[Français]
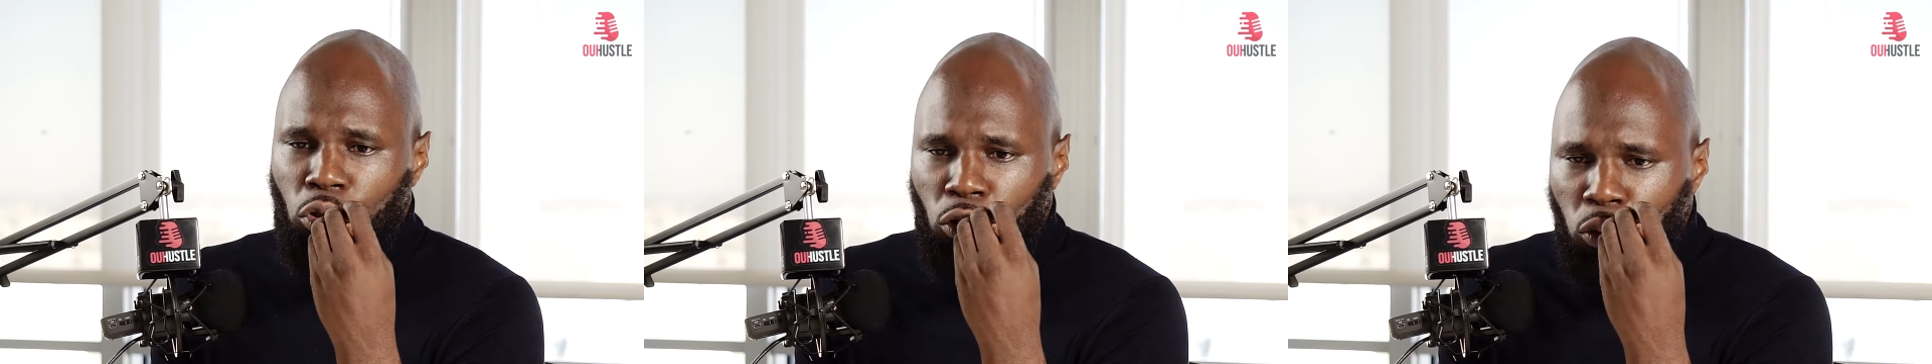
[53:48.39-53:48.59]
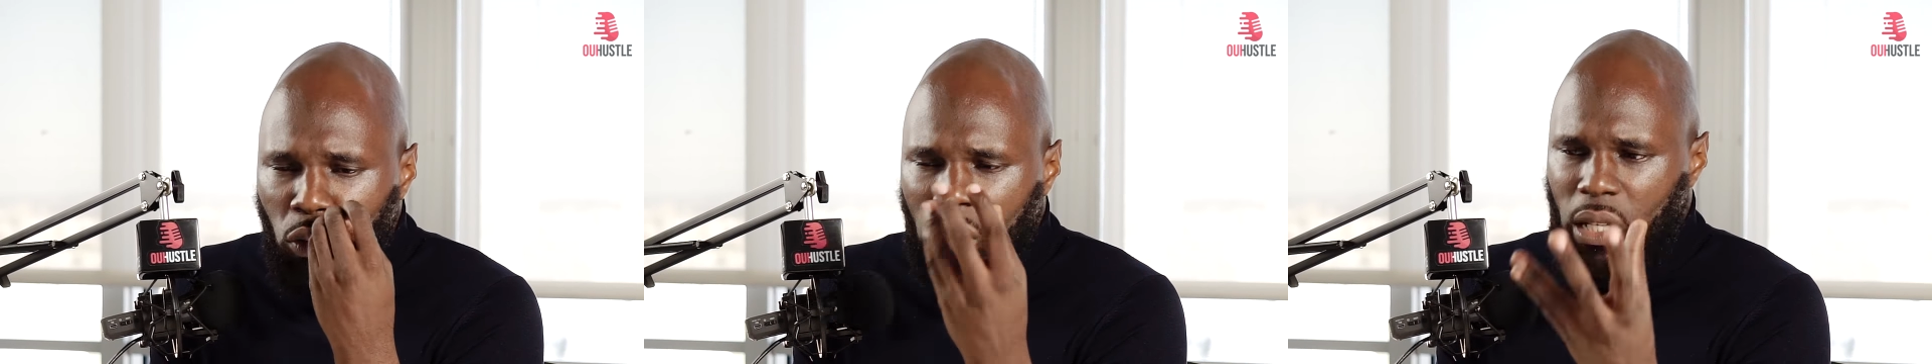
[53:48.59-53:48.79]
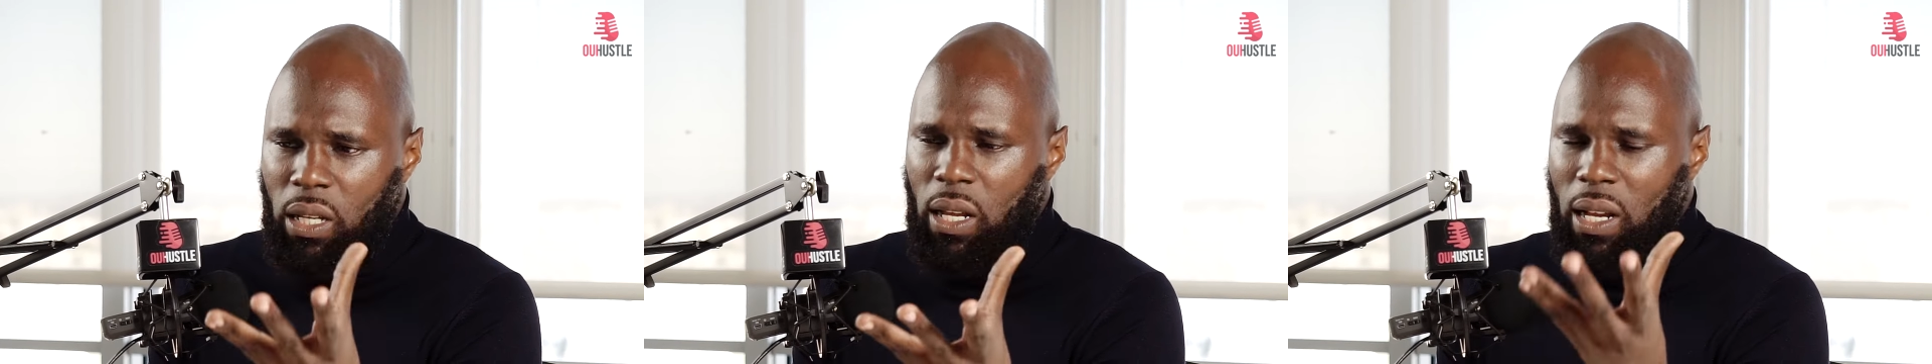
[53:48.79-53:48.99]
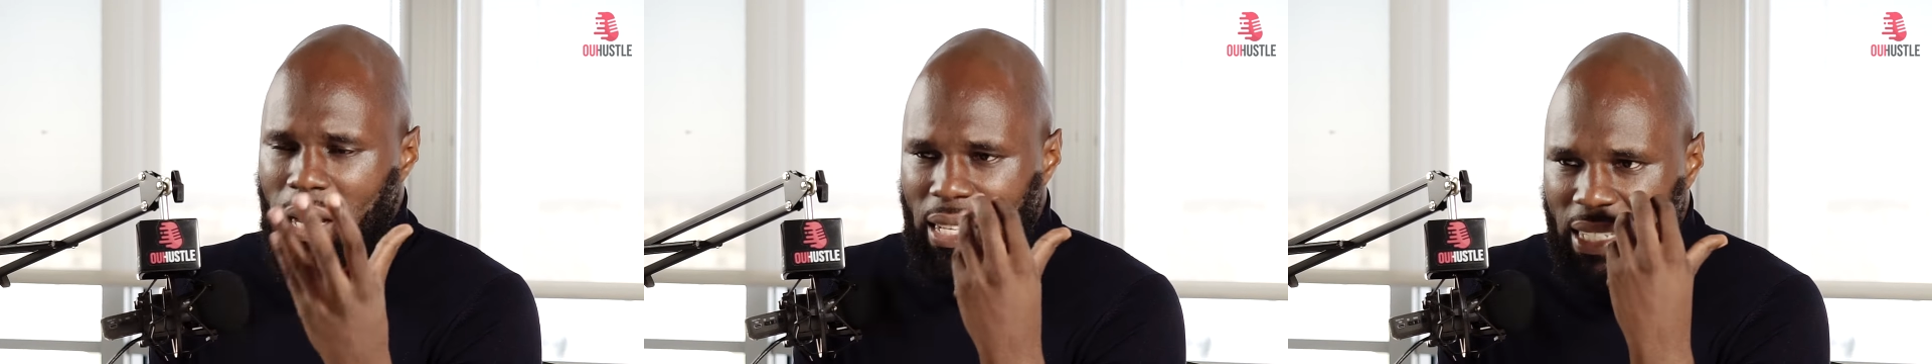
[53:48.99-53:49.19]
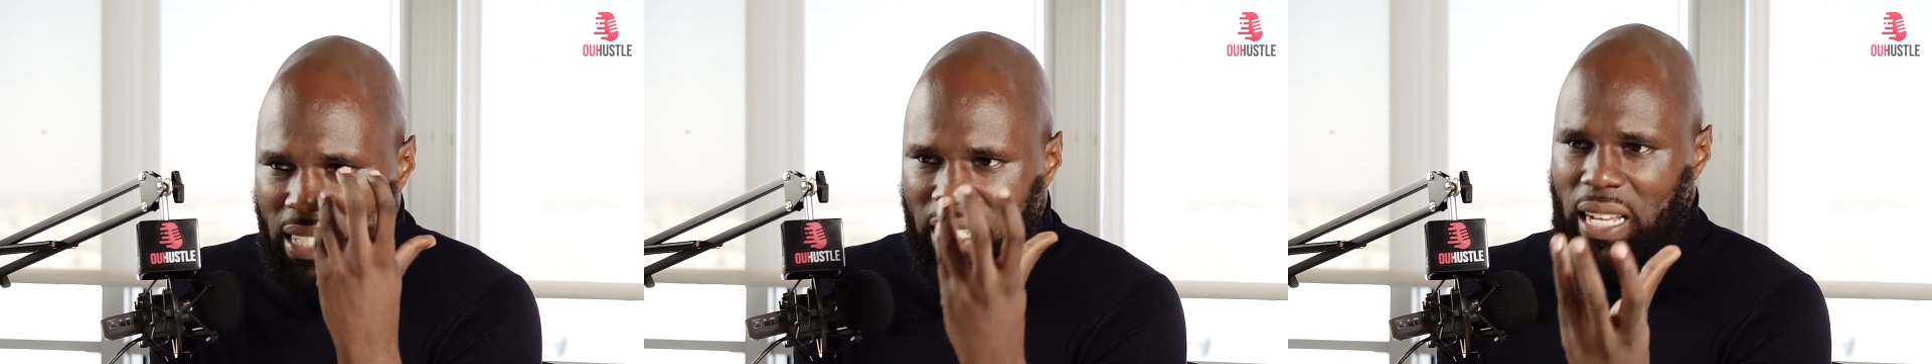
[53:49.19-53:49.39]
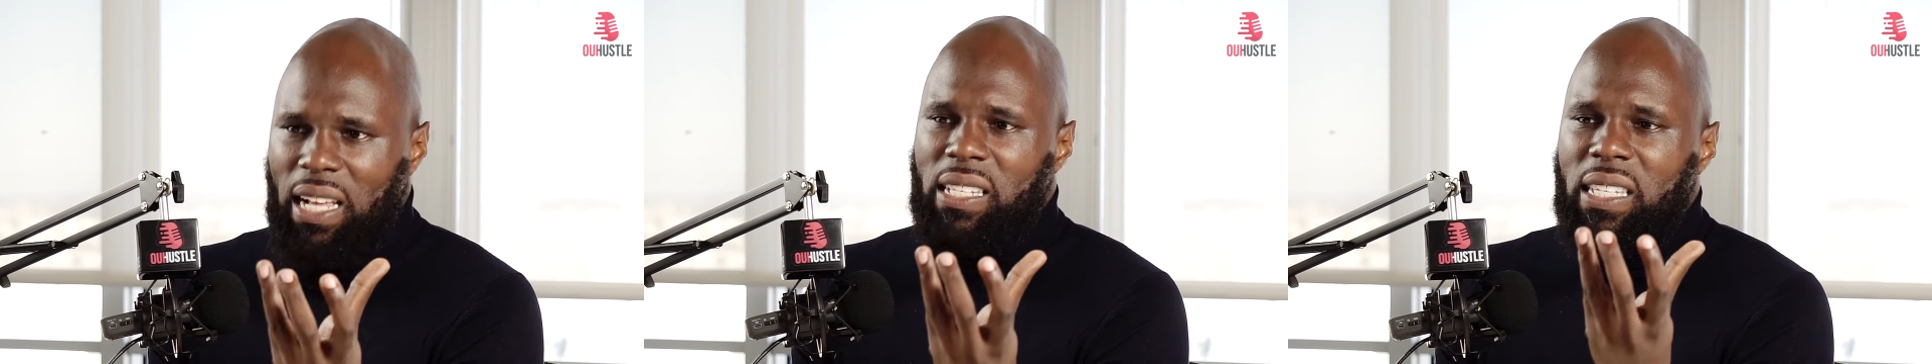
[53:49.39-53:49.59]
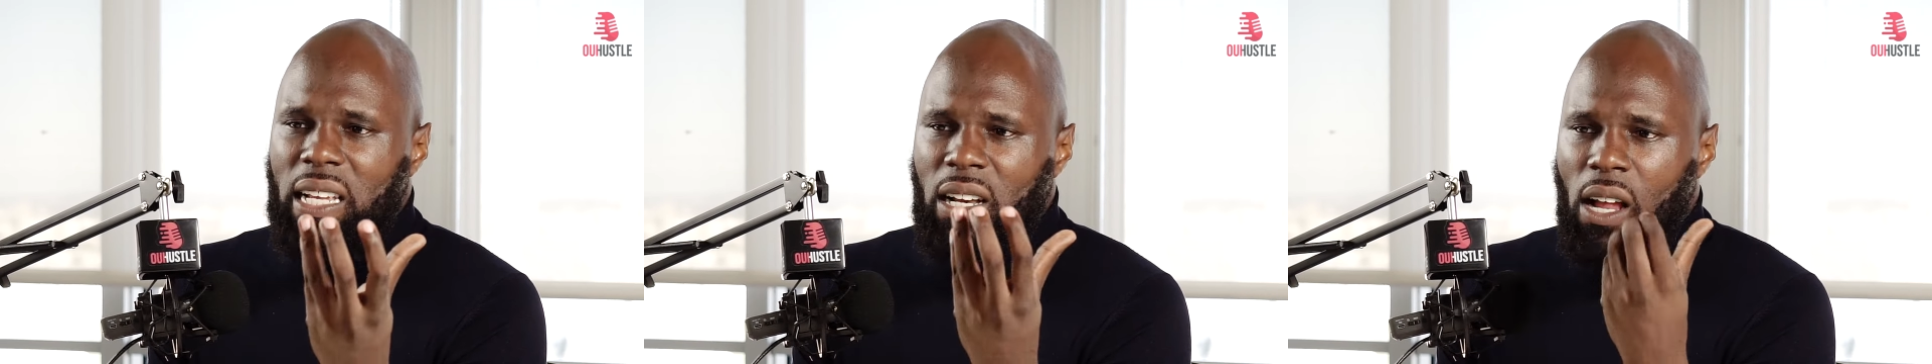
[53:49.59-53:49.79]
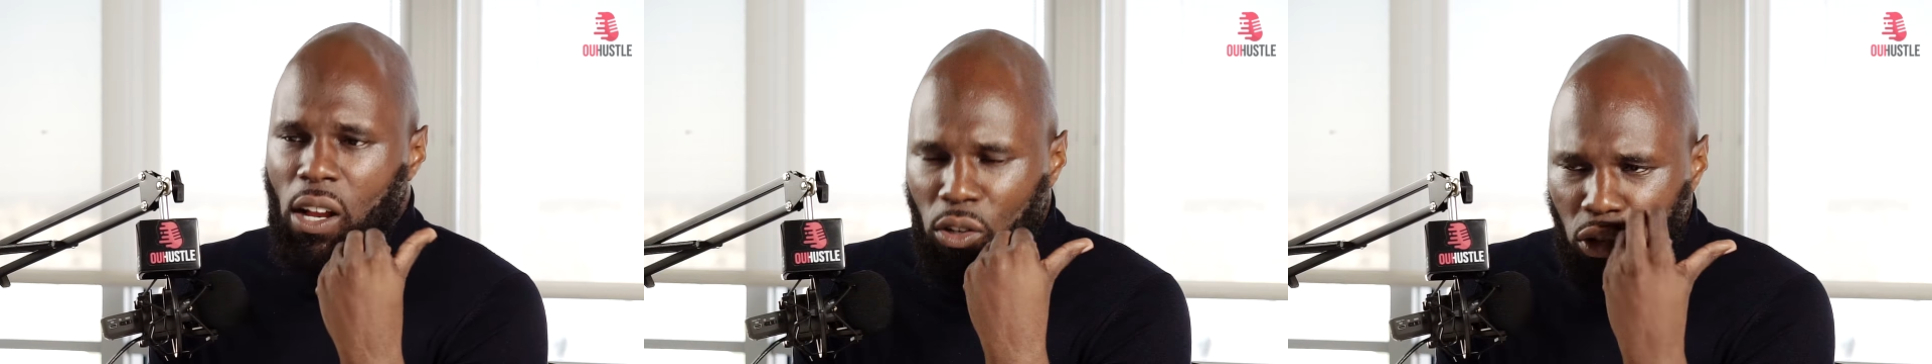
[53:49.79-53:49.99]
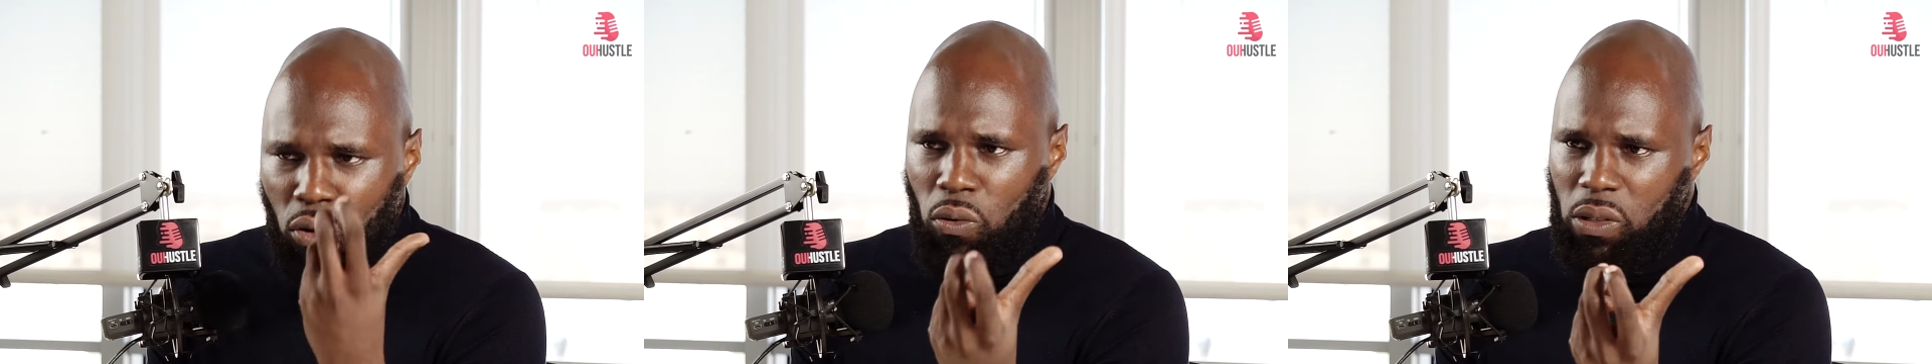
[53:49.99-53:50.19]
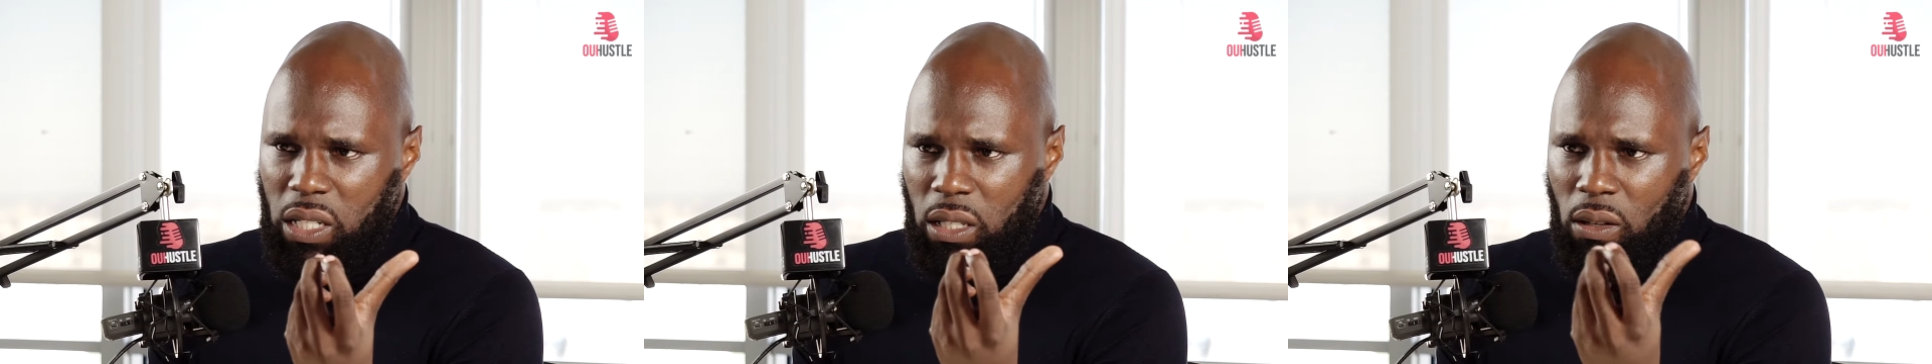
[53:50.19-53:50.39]
toutes les escarcelles du
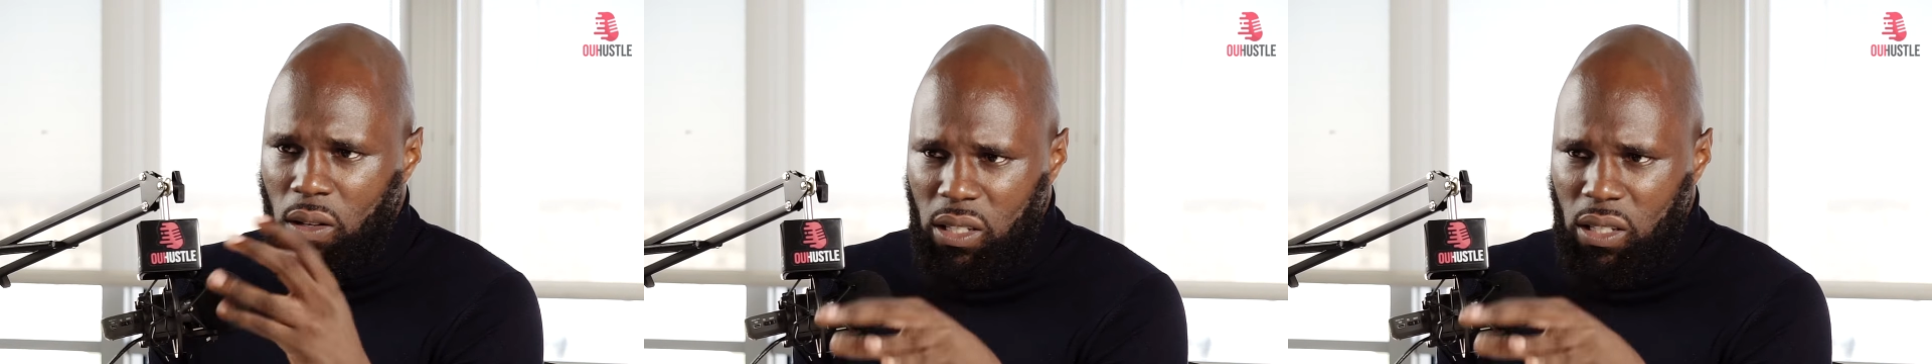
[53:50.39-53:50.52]
continent.